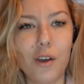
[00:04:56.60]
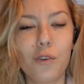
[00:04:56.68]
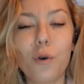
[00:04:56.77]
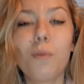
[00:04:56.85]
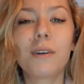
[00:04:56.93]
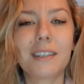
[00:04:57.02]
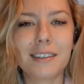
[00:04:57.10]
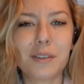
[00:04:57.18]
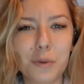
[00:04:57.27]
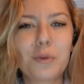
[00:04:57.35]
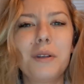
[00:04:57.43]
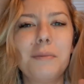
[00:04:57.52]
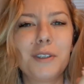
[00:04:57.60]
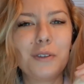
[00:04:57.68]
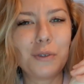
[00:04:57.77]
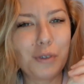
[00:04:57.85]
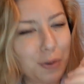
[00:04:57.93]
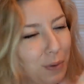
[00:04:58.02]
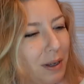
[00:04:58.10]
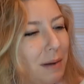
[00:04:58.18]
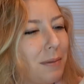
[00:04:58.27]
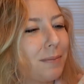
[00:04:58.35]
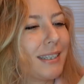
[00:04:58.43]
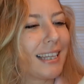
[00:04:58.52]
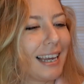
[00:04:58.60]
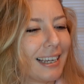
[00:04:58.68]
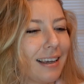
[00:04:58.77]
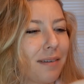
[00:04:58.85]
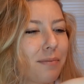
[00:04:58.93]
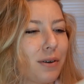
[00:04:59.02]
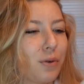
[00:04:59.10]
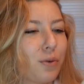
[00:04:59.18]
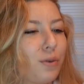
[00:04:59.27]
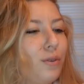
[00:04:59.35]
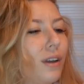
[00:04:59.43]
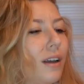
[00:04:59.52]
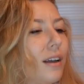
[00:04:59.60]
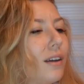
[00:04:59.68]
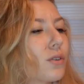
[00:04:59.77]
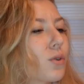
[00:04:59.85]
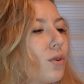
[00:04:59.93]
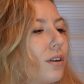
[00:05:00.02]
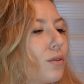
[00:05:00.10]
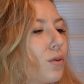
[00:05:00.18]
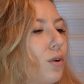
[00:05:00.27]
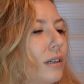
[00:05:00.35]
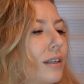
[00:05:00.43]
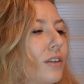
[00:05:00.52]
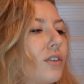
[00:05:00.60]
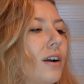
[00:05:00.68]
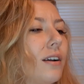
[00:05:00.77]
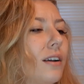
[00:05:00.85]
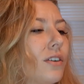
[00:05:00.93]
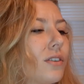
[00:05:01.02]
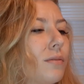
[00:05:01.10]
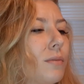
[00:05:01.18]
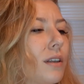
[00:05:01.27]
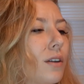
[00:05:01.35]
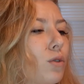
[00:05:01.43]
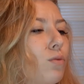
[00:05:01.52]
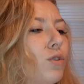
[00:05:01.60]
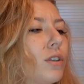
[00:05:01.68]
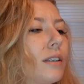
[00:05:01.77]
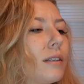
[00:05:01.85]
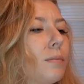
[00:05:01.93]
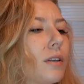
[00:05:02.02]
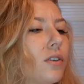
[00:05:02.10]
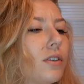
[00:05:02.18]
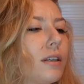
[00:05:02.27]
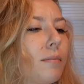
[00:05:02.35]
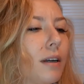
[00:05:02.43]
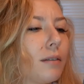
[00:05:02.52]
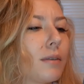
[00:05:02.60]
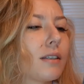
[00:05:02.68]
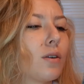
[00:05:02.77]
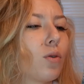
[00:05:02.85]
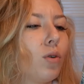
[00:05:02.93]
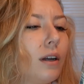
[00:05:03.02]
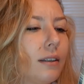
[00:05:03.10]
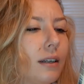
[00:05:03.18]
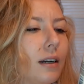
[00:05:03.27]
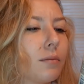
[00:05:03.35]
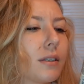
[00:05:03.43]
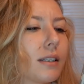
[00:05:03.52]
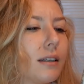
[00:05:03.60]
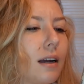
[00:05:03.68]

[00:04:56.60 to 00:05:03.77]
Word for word: fön makinesi uygulamadan önce kullanmamız gereken bir ürün. Şöyle diyor, saçı ağırlaştırmadan yumuşatıp saçın nemlenmesine, kolay taranmasına